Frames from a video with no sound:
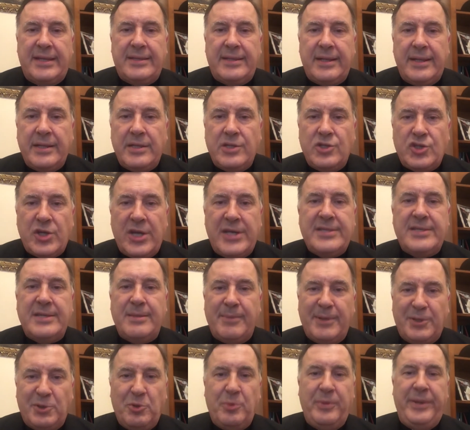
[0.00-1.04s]

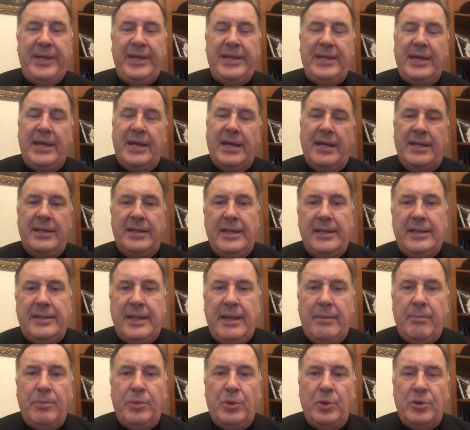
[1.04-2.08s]
tredicesima domenica del
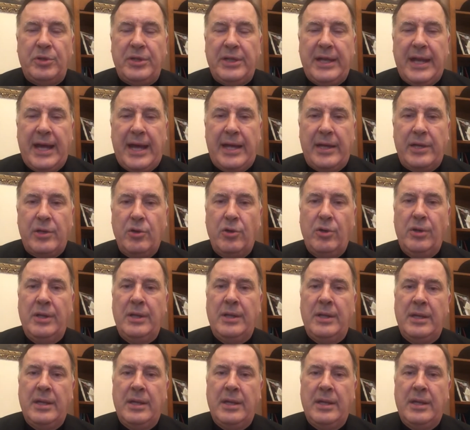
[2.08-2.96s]
tempo ordinario